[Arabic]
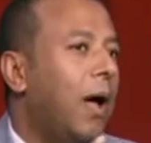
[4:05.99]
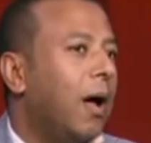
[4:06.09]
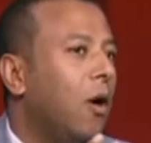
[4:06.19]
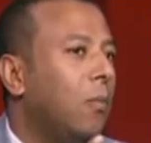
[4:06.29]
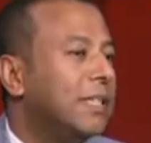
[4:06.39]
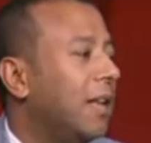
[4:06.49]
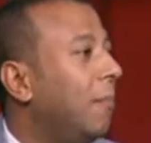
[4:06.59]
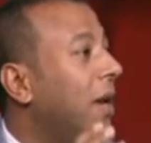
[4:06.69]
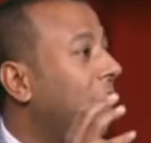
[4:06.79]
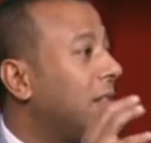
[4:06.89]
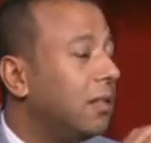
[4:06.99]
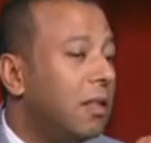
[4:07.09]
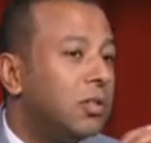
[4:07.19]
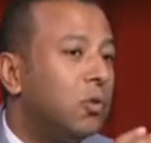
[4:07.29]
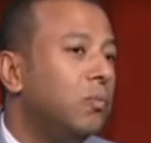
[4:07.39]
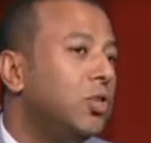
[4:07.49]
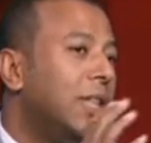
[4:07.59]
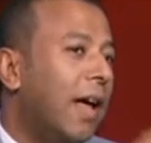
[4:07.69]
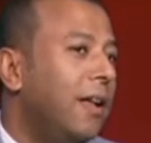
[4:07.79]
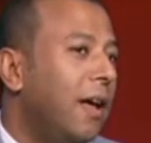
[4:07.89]
احققه بس لما انا حطيت تاسك
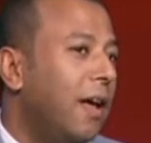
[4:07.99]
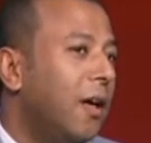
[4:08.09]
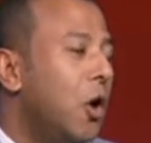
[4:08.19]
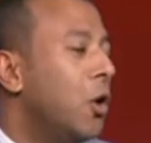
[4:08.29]
ومشيت عليها